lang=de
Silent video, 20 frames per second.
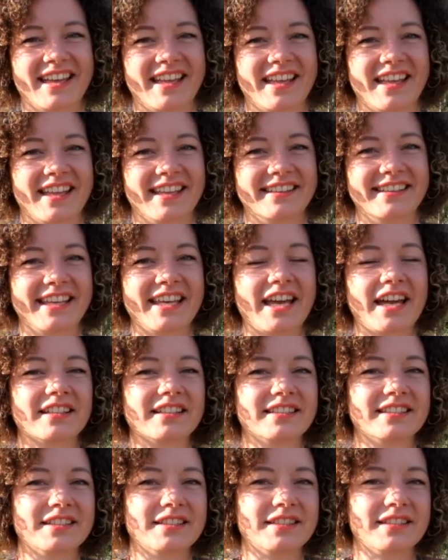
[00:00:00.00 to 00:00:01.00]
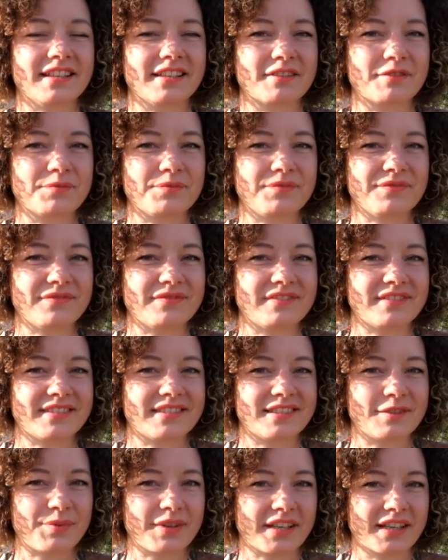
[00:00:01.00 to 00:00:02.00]
Naja, die, ähm,
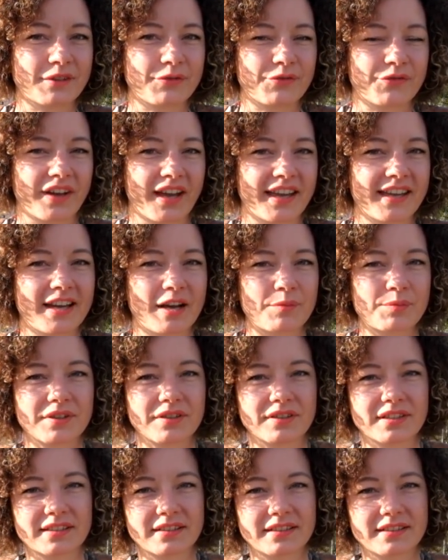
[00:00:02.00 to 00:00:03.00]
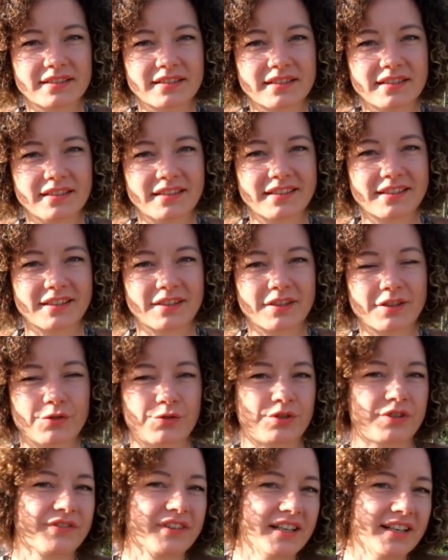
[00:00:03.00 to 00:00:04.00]
der Begriff freie Abgeordnete
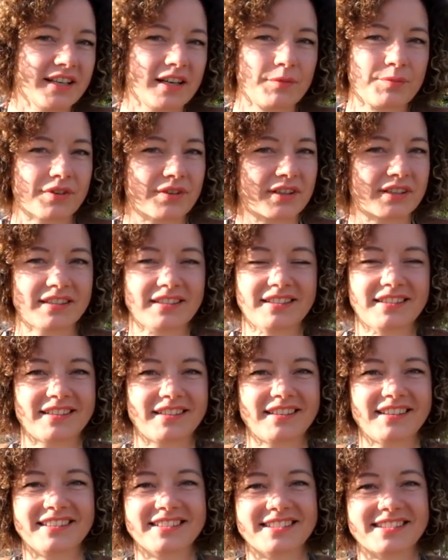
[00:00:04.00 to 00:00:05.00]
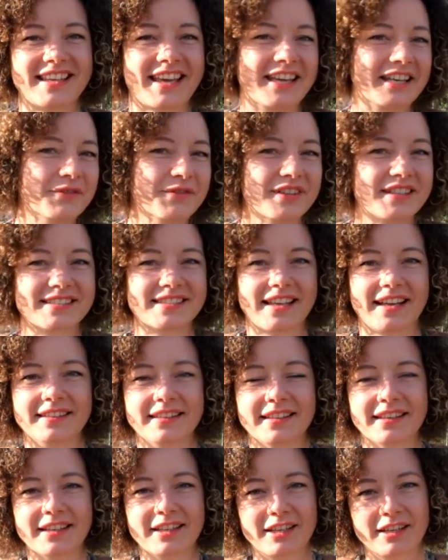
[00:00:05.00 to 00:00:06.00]
oder wilde Abgeordnete, das eine wie das
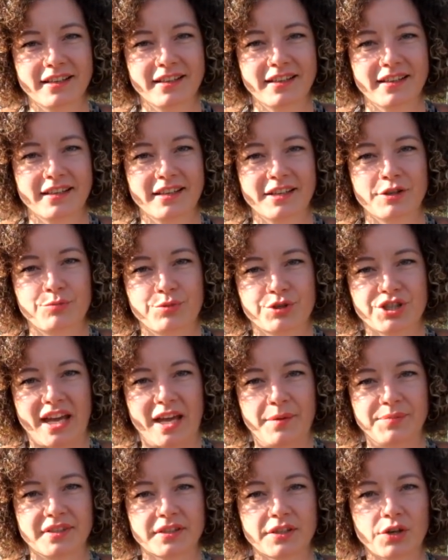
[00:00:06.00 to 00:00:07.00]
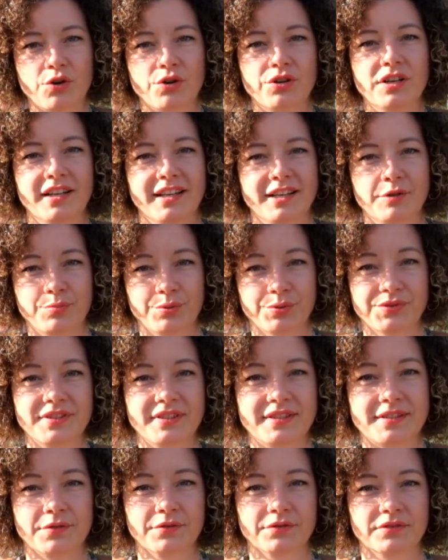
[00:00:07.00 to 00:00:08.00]
andere, beschreibt eine Rolle, eine
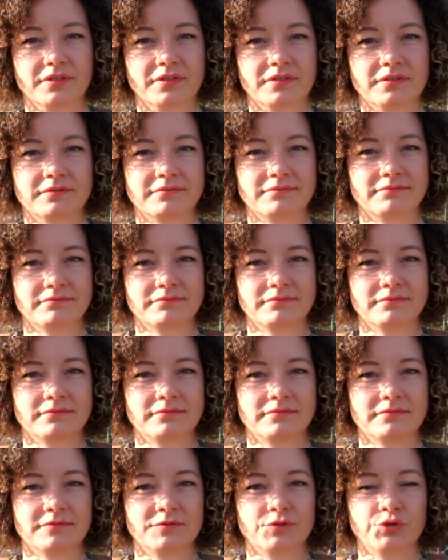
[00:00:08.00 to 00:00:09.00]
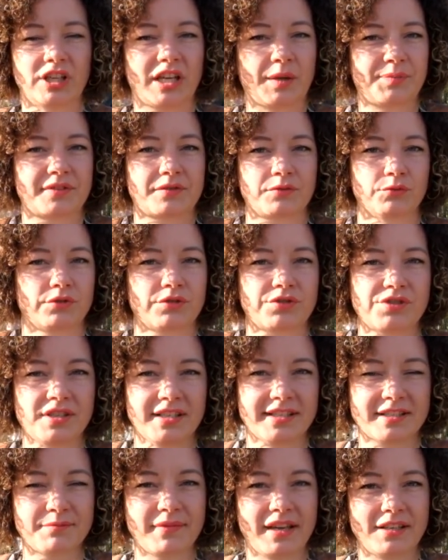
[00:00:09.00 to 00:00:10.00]
Position. Und da gibt es
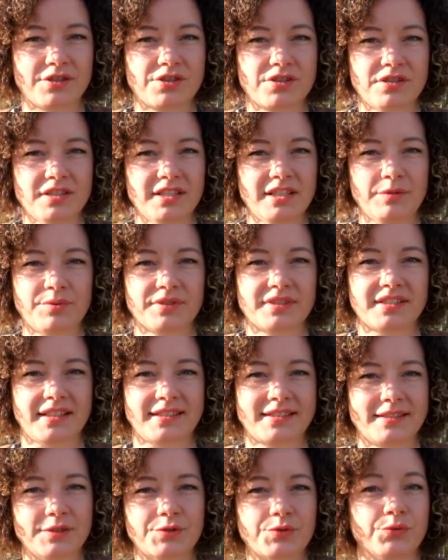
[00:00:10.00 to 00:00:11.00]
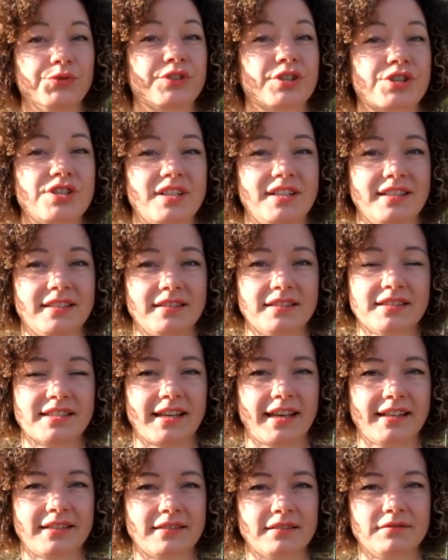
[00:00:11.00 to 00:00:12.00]
unterschiedliche Menschen, die die besetzen zu unterschiedlichen
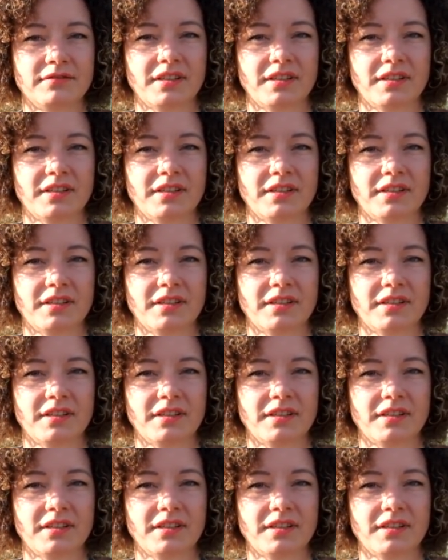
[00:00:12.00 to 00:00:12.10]
Zeiten.